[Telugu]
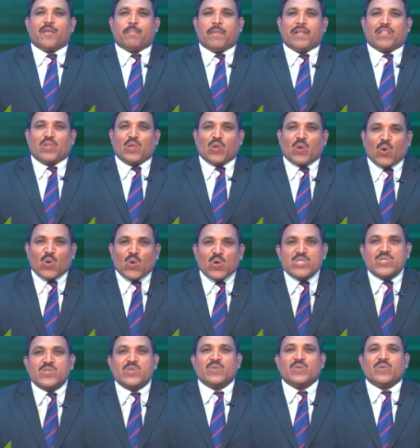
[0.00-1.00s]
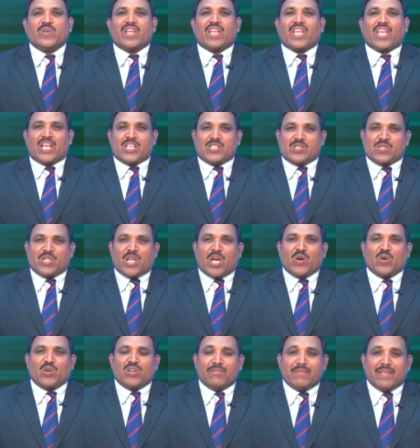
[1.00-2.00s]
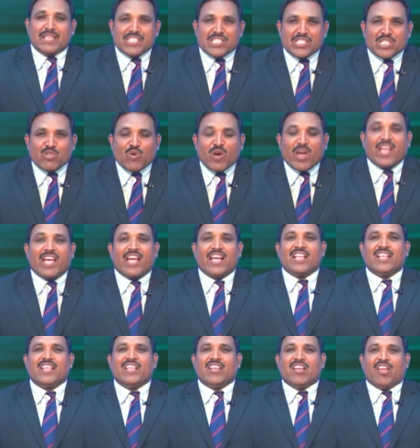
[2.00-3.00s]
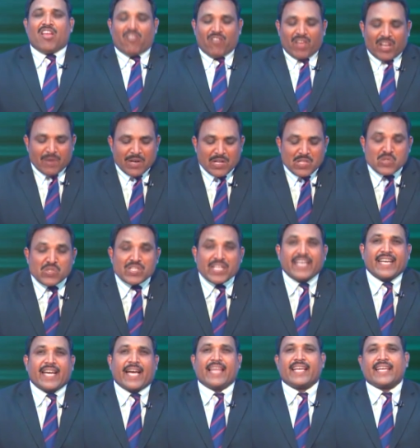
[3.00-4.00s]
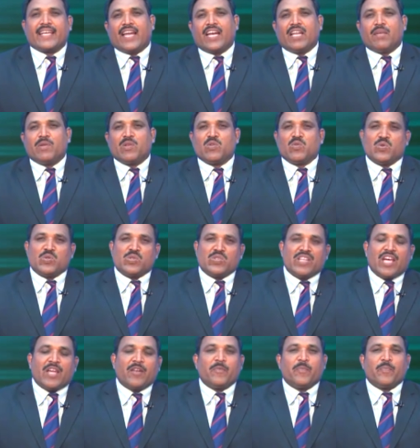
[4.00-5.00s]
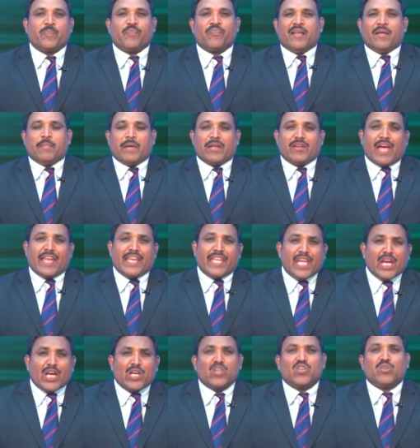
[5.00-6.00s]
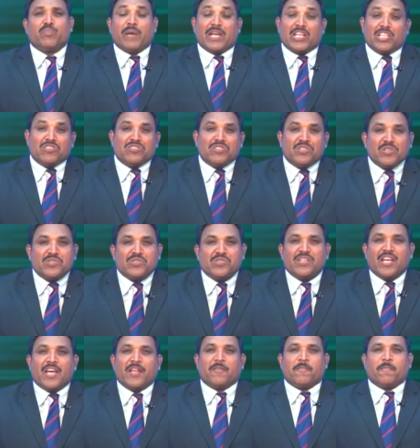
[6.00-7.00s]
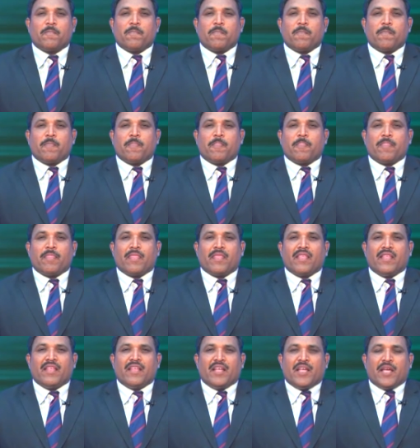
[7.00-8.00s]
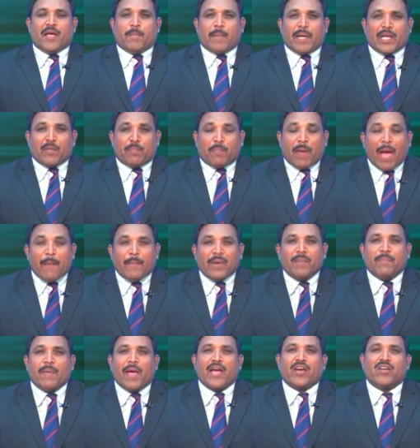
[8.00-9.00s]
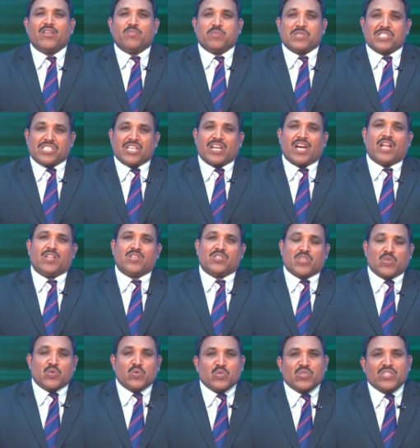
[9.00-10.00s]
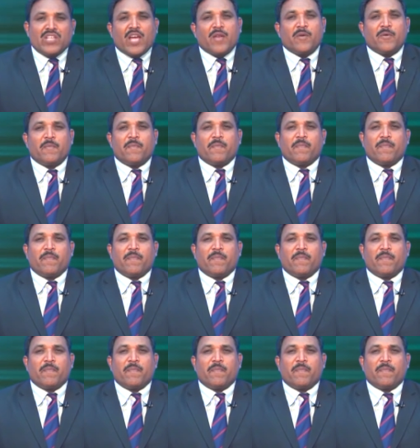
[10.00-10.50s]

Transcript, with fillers: ప్రతిరోజు ఏసు తాకున మినిస్ట్రీ ద్వారా వెలువడుచున్న ఈ కార్యక్రమాన్ని మీరు చూస్తున్నారు మరి అనేకులకు పరిచయం చేస్తున్నారు మరి ఫ్యామిలీ ప్యాకులు పుస్తకాలు చదువుతున్నారు